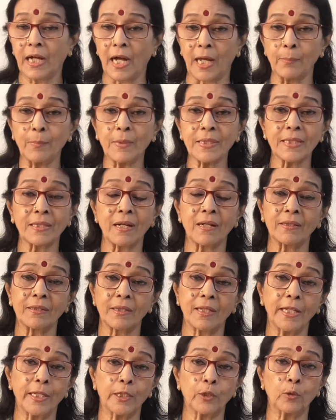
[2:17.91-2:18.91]

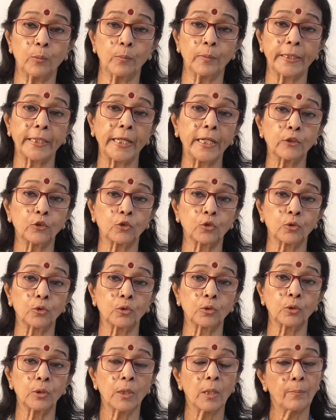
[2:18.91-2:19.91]
கர்மஸ்தானத்துல இருக்கும் கேத்து
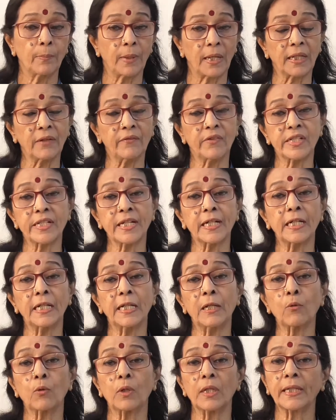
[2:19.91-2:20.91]
பல
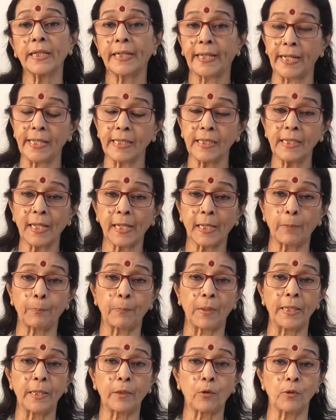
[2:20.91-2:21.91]
விஷயங்களிலே உங்களுக்கு கெடுதலை
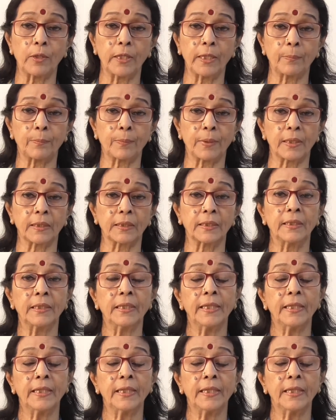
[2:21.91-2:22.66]
பண்ணி கொண்டிருப்பார்